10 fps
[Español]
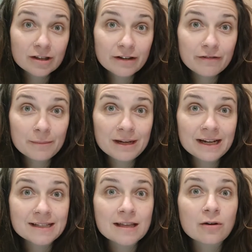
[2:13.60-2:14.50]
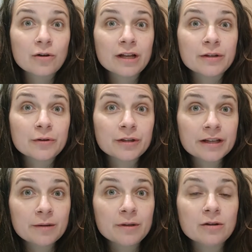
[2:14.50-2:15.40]
no estás familiarizado con estos
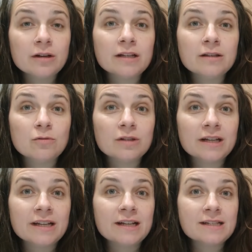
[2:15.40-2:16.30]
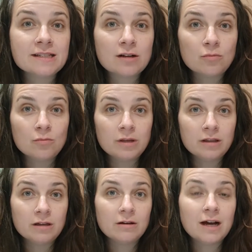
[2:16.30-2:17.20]
términos y te gustaría que hiciera un
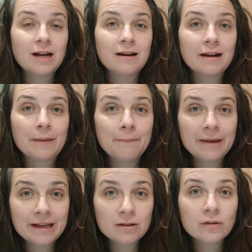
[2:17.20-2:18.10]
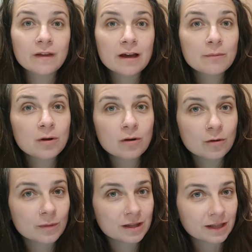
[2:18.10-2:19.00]
vídeo al respecto, déjamelo en
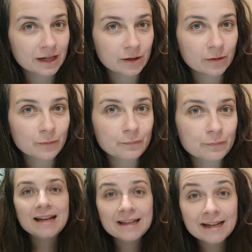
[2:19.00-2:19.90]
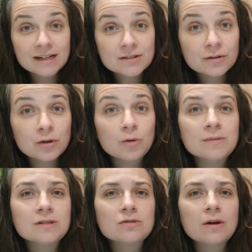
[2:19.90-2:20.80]
comentarios. Ellie Gerson
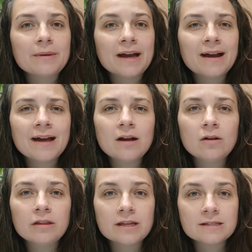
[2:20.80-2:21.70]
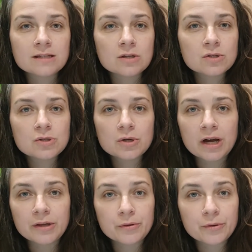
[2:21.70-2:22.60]
comenzó a viajar a los 18
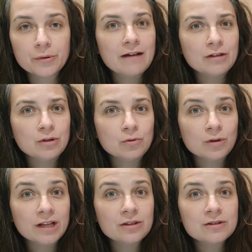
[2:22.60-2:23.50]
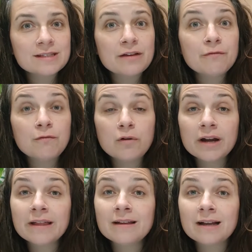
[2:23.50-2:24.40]
años, aventurándose
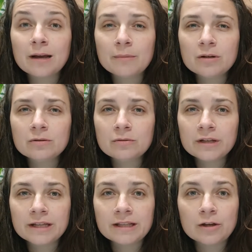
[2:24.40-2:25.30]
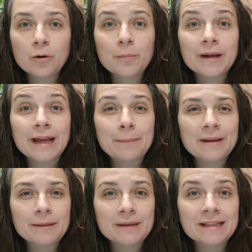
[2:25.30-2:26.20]
fuera del camino turístico para
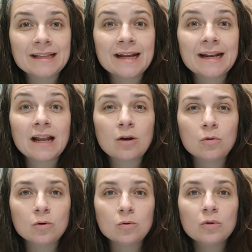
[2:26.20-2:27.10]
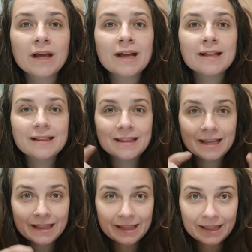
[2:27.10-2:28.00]
experimentar las culturas
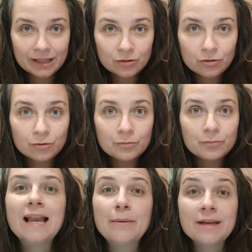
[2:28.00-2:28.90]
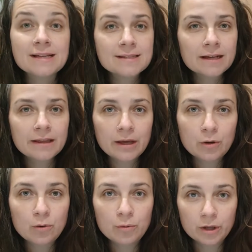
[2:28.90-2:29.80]
desde dentro. La belleza que
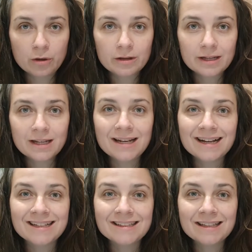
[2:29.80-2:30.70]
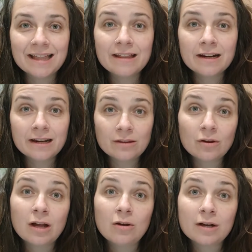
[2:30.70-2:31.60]
descubrió y la cantidad de
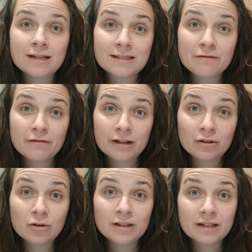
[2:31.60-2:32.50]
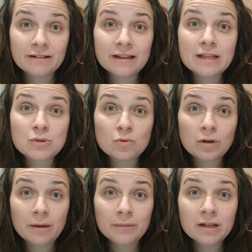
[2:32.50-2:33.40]
retos a los que se enfrentó a través de su
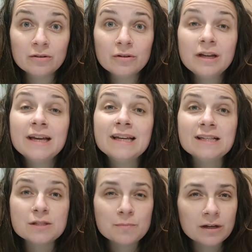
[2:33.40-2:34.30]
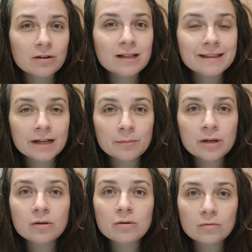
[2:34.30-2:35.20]
camino inspiró el
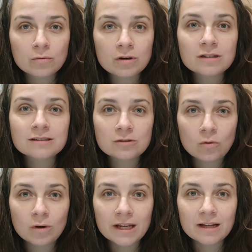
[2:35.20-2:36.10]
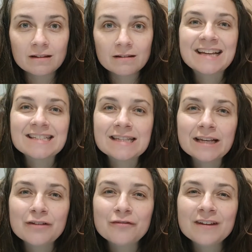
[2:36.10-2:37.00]
término World Schooling, que
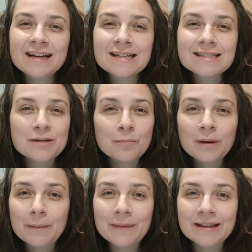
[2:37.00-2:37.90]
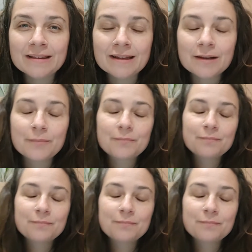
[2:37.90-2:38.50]
significa simplemente